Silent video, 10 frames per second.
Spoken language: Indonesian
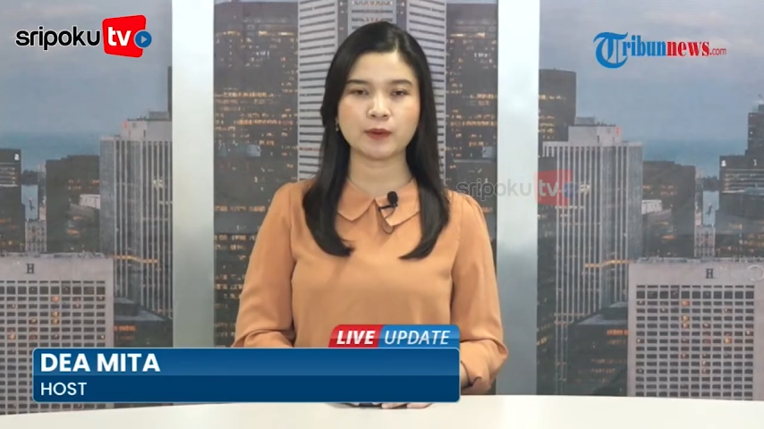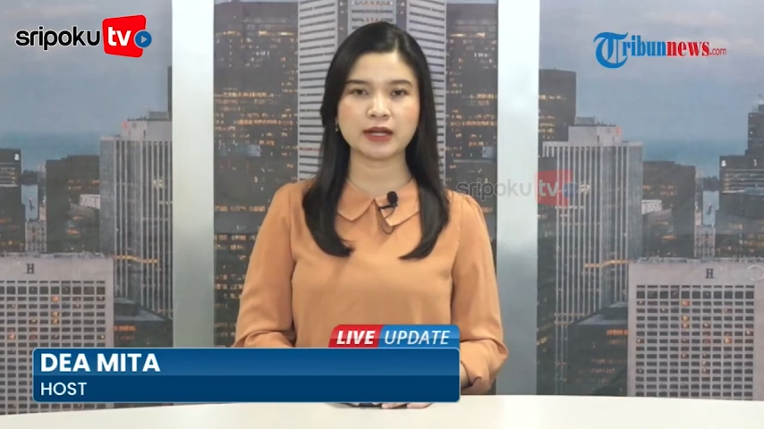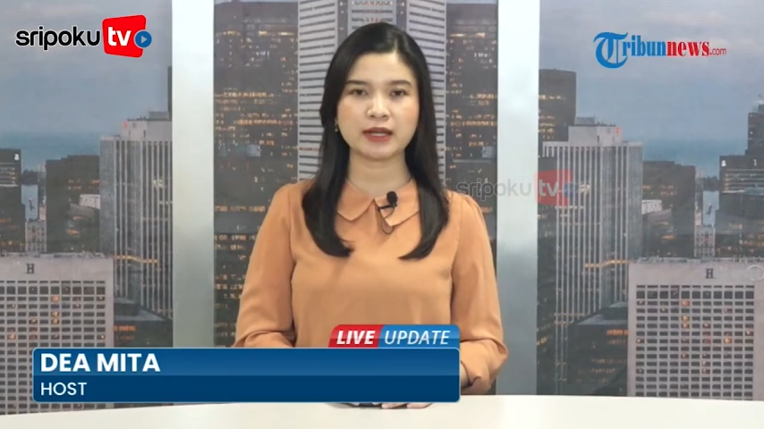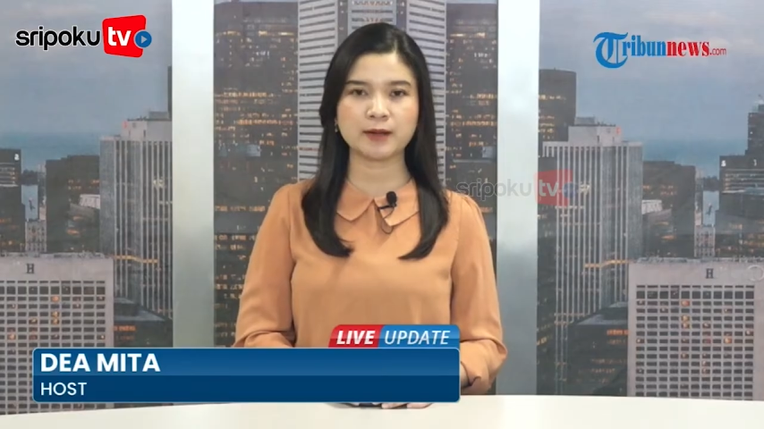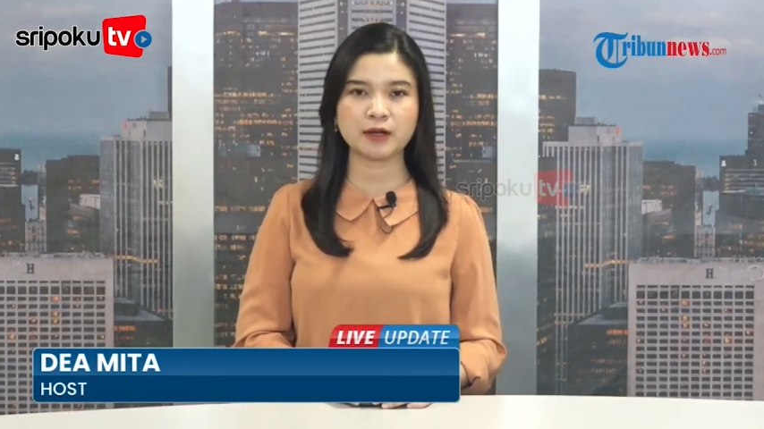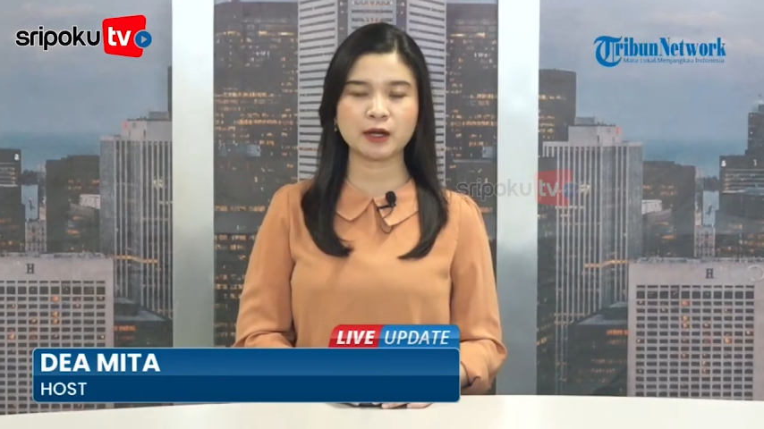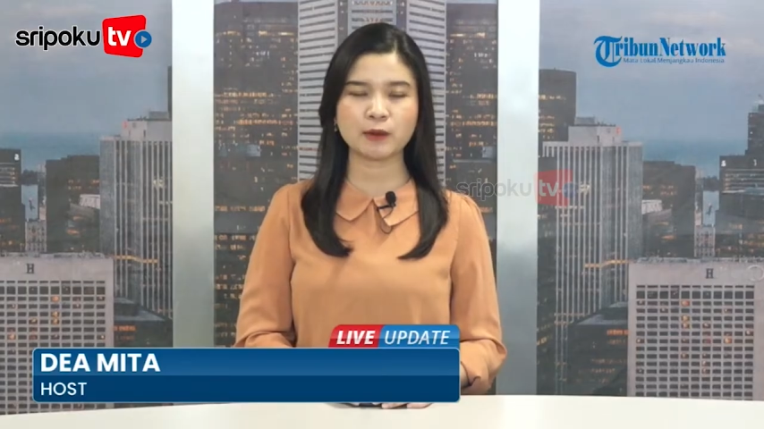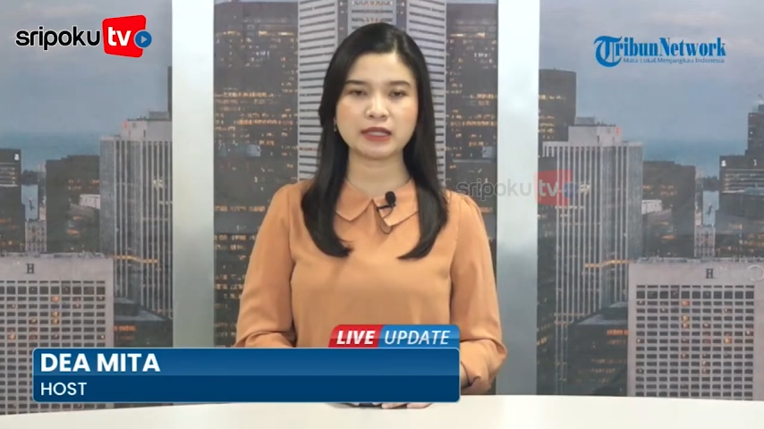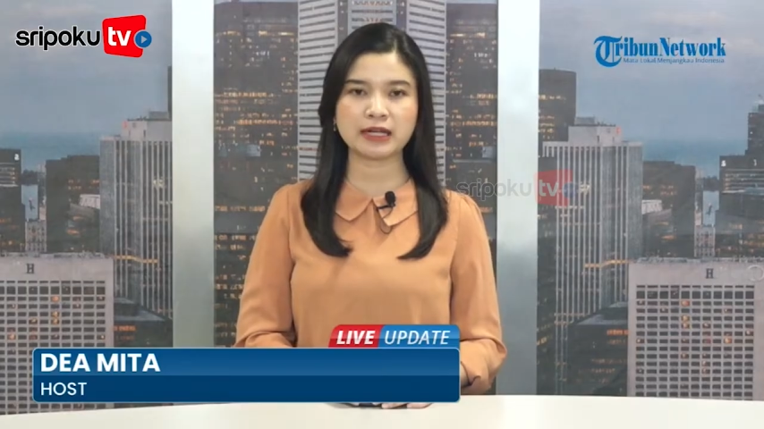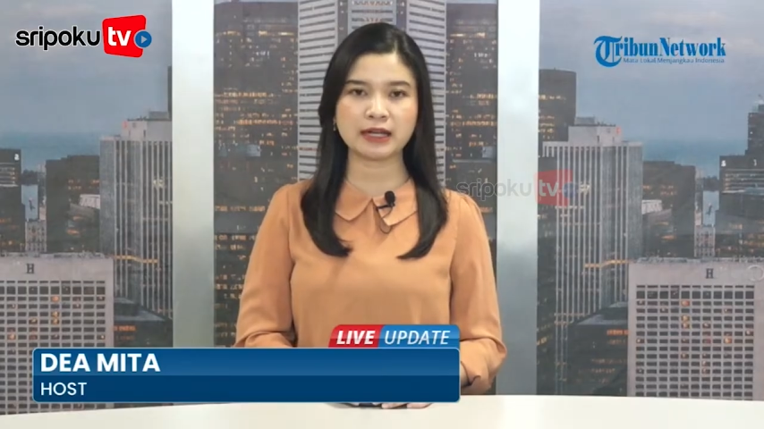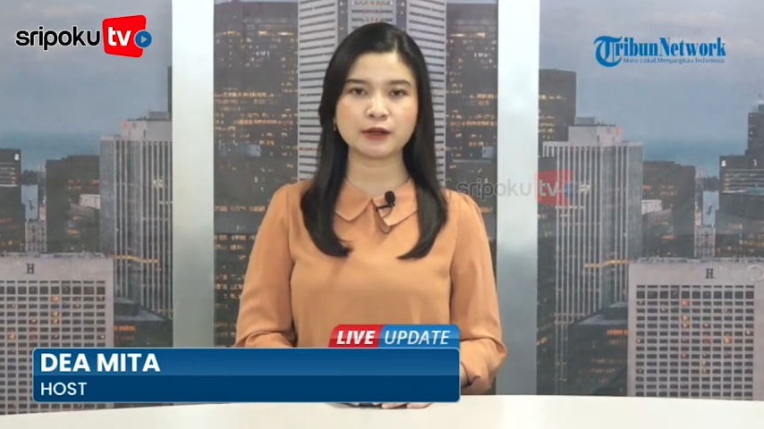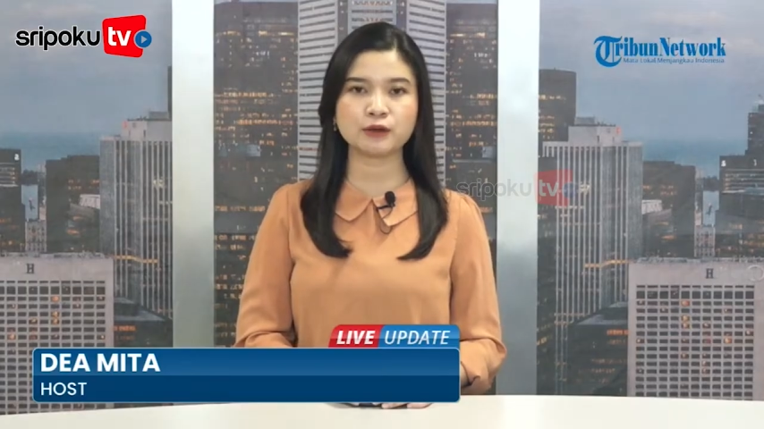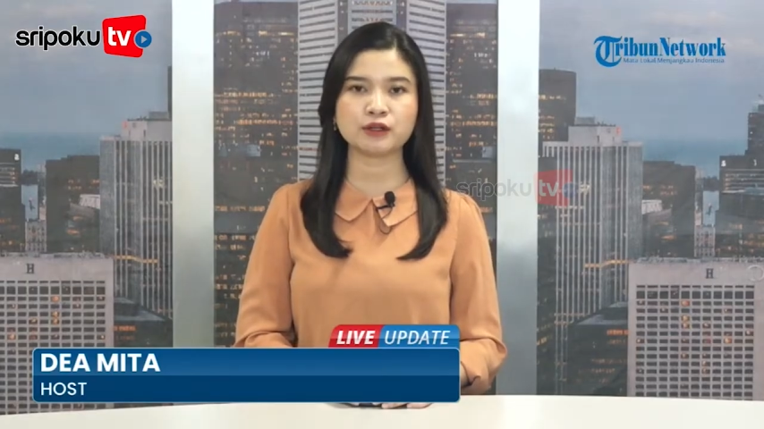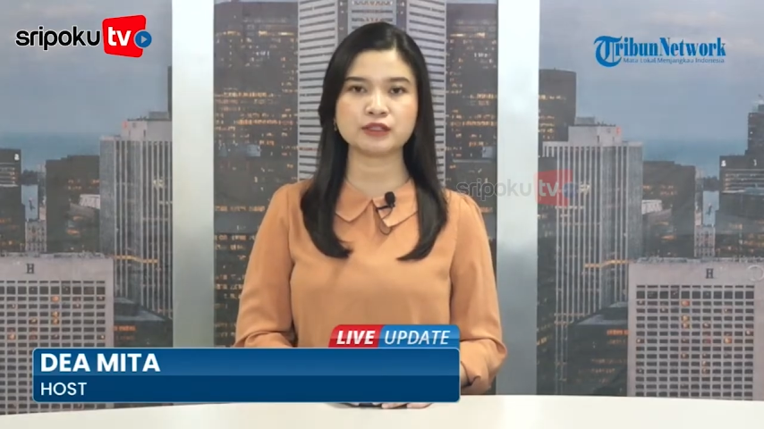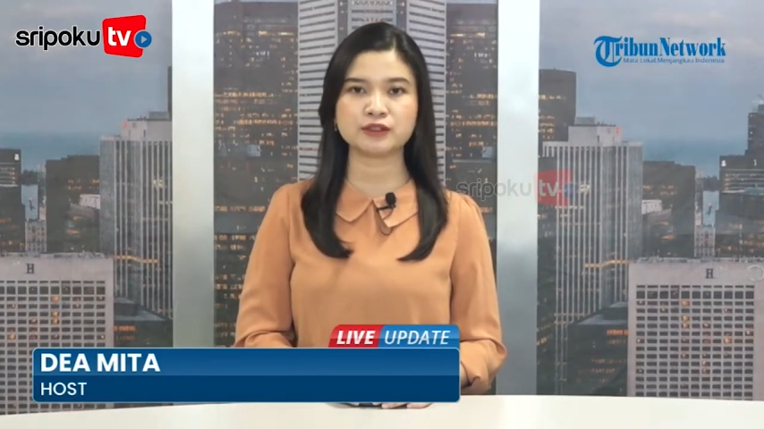Warga
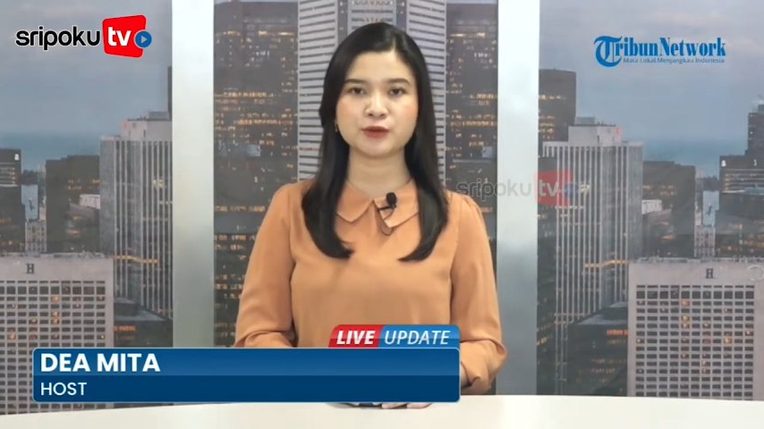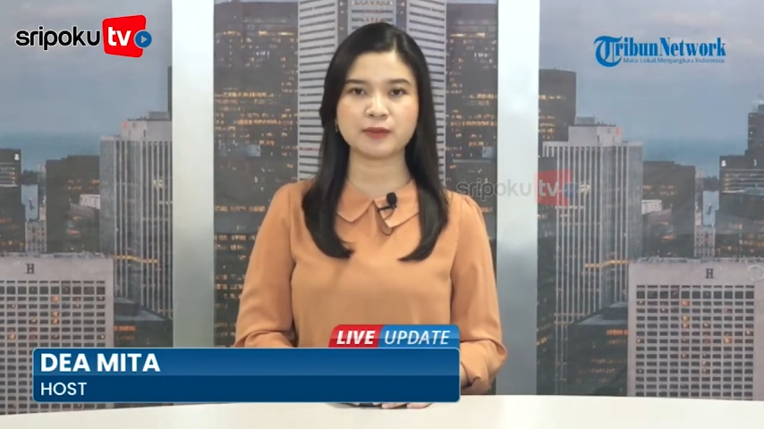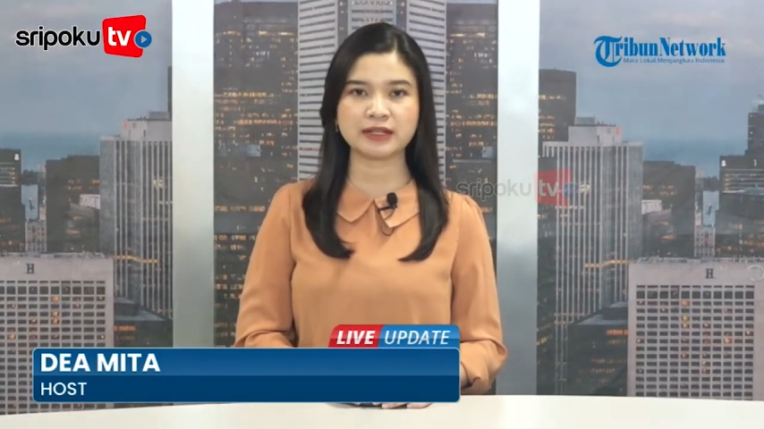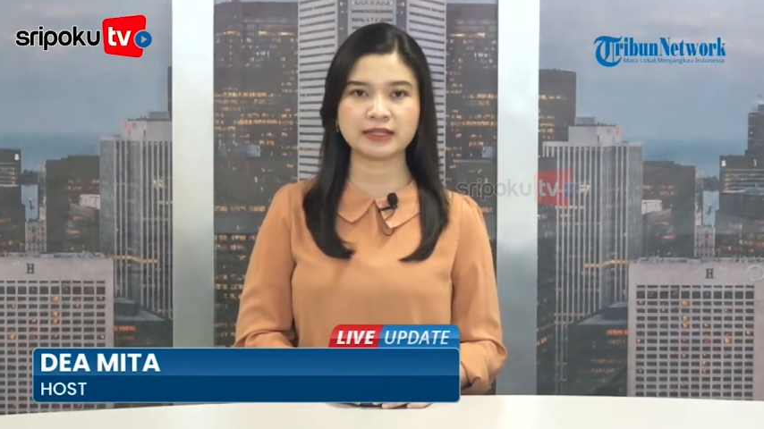mengkhawatirkan kondisi